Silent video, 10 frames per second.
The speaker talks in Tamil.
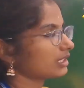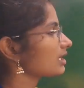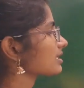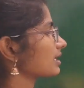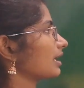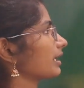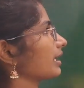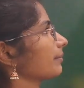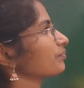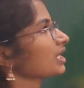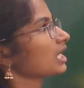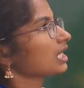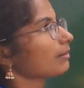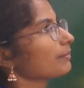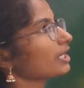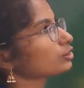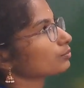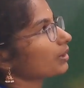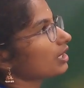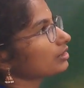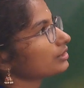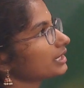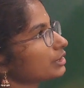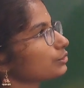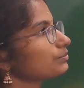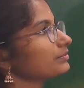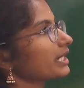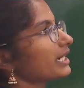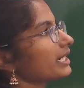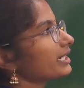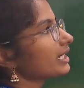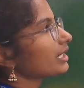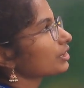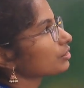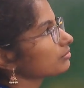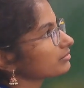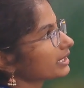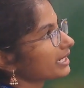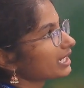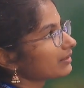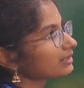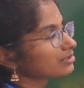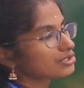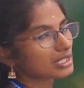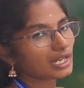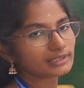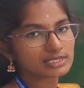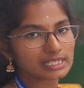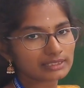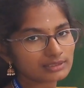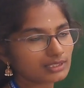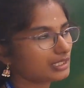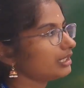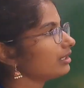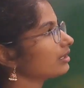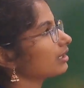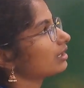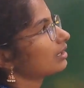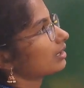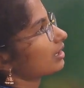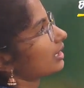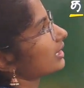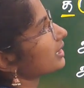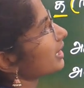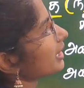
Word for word: தான் சாரி நம்ம பார்த்தோம் பகுதிக்கும் இடைநிலைக்கும் இடையில் வந்துச்சுன்னா அது சந்தி இதே